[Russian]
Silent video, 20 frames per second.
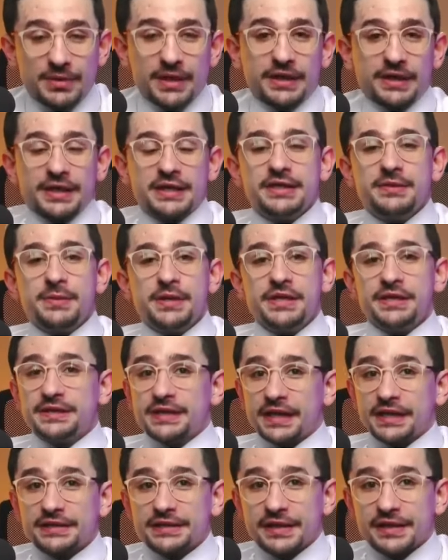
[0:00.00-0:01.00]
По крайней мере,
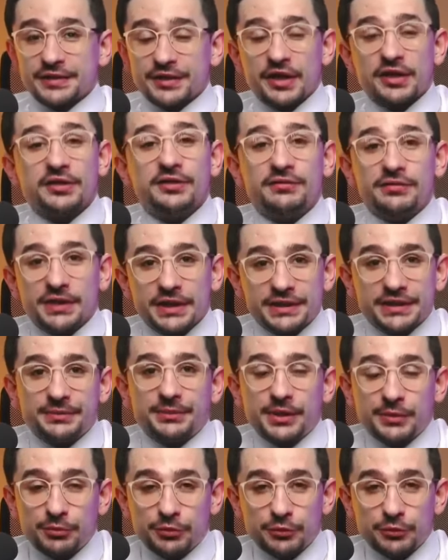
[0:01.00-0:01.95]
так сказал Владимир